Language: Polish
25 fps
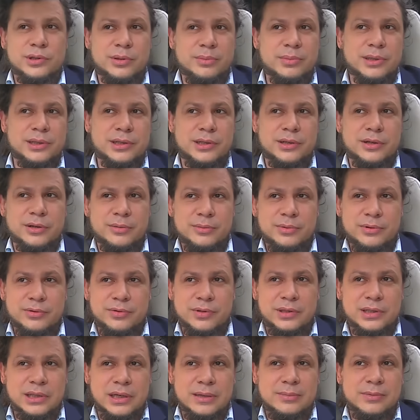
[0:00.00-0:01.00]
co będę robić.
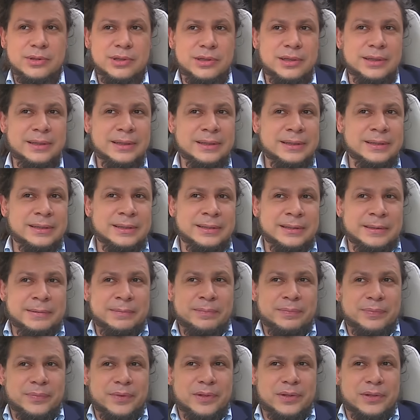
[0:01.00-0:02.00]
Wiedziałem, że e,
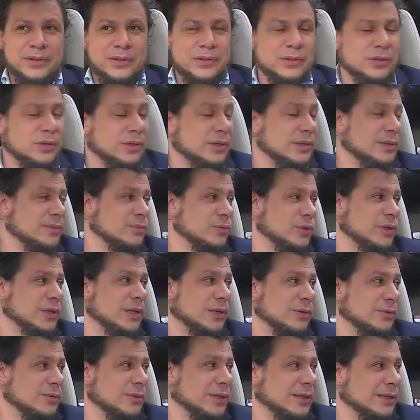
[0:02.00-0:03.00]
to jest mój
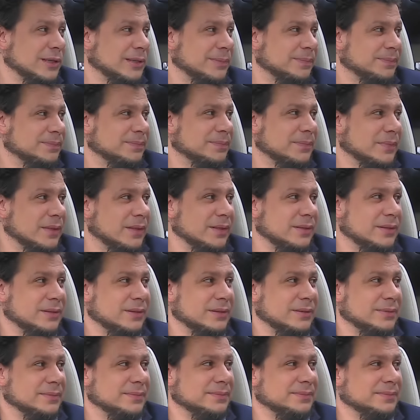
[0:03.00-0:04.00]
kierunek. Mm.
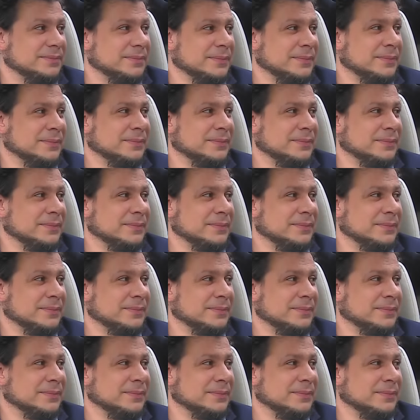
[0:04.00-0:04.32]
To jest